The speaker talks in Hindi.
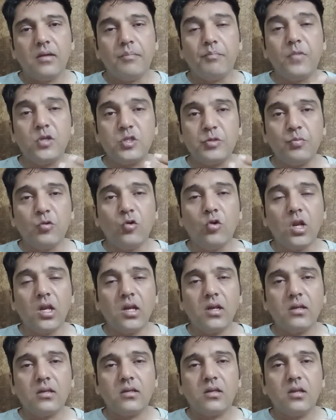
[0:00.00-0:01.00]

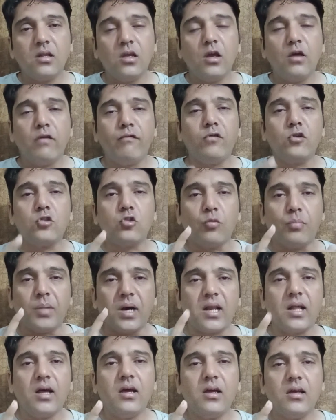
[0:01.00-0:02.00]
मजबूरन वह
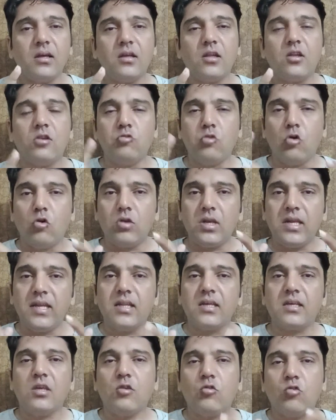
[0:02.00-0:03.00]
दोबारा लोन लेने
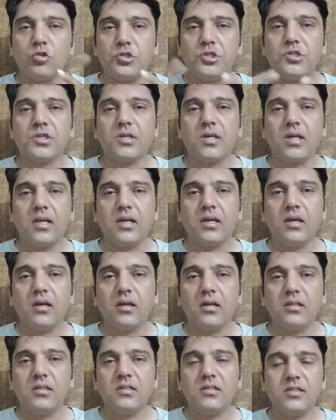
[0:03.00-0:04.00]
की कोशिश करेगा
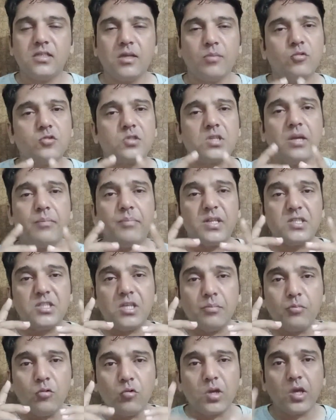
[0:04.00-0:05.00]
जब उसके बच्चे
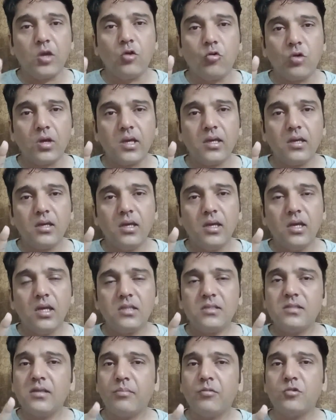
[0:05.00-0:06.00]
भूखे होंगे
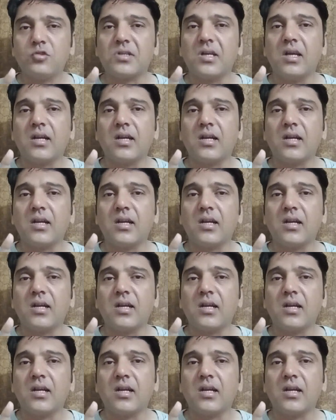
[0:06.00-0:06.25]
जब उसके